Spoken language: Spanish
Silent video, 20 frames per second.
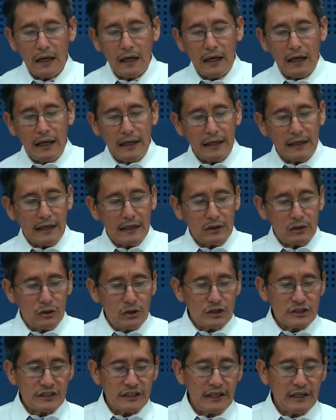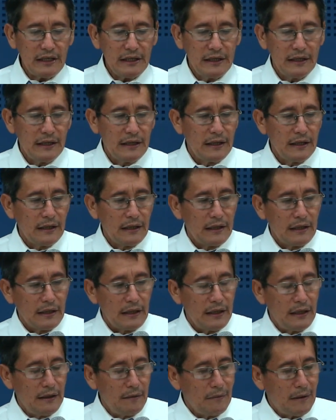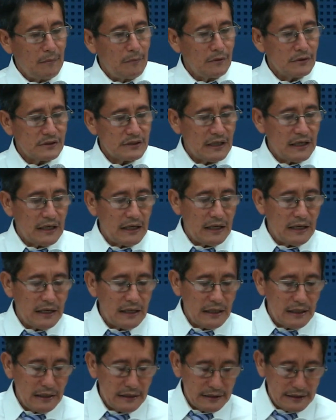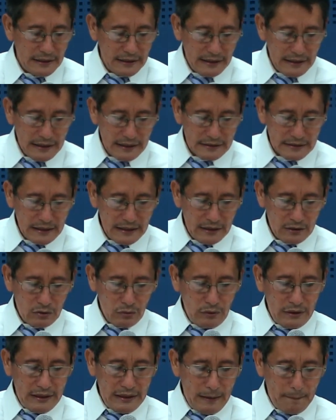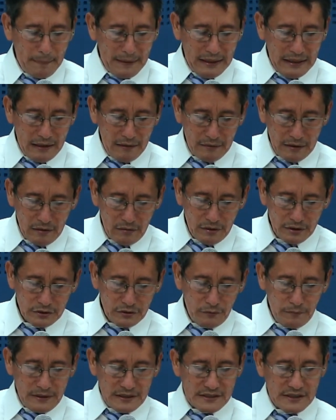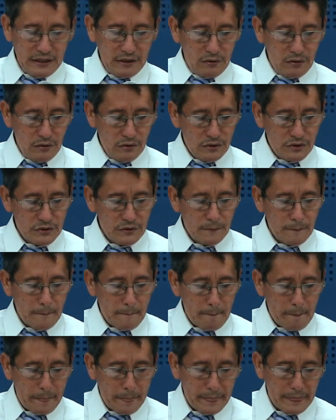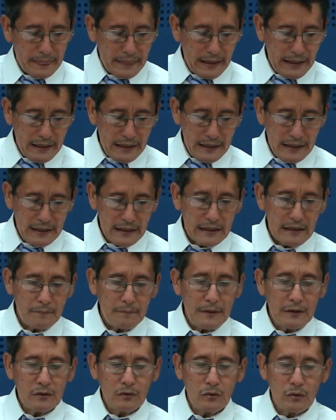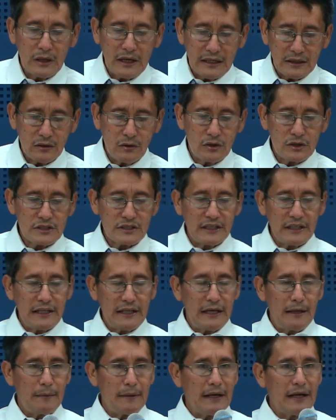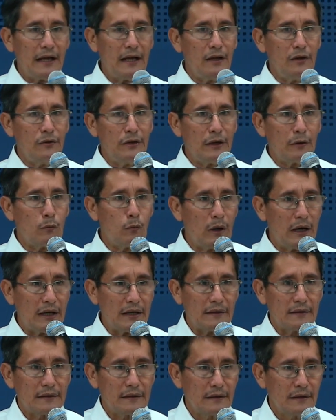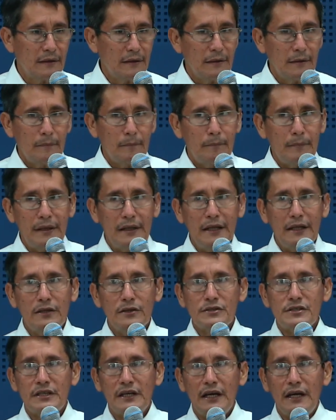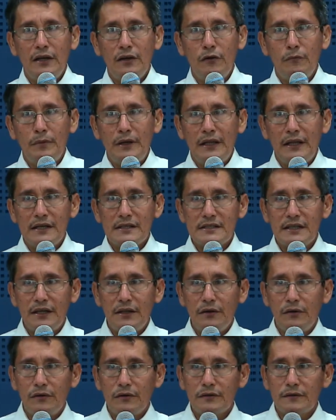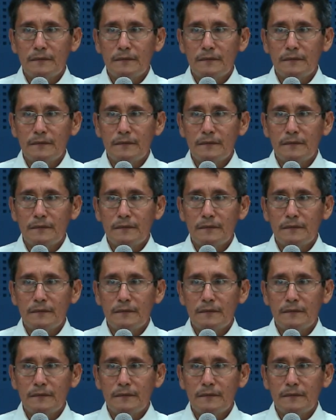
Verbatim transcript: al 14 y vamos a tener esta lectura de la palabra o estos versículos del capítulo 14 del Evangelio de Juan. Bendito sea el nombre del Señor.